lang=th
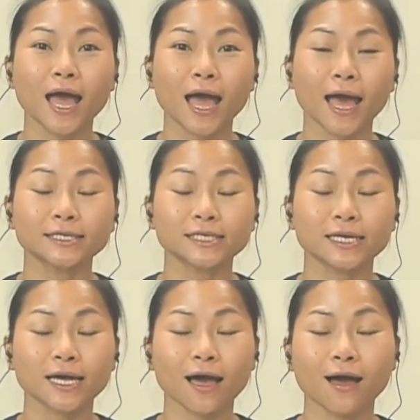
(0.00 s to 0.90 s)
หายใจ
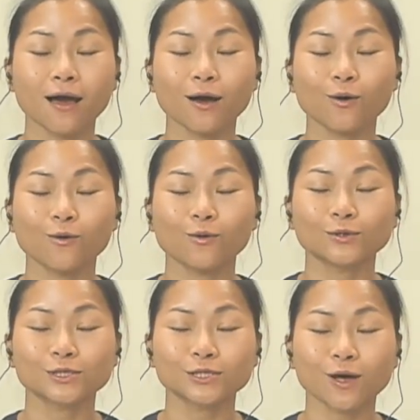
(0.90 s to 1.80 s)
เข้า
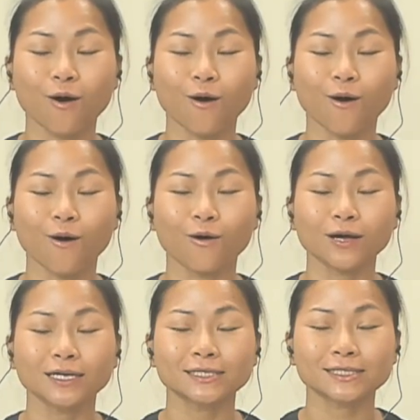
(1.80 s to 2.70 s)
สอง
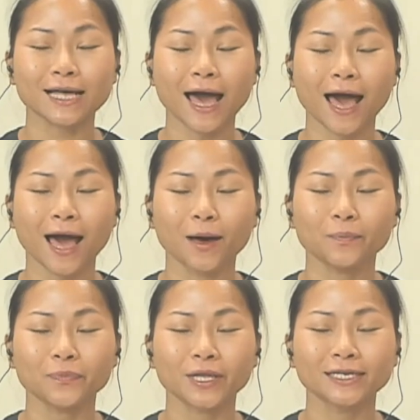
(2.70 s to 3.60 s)
สาม
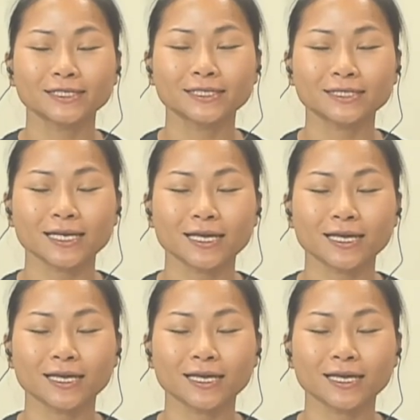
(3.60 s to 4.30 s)
สี่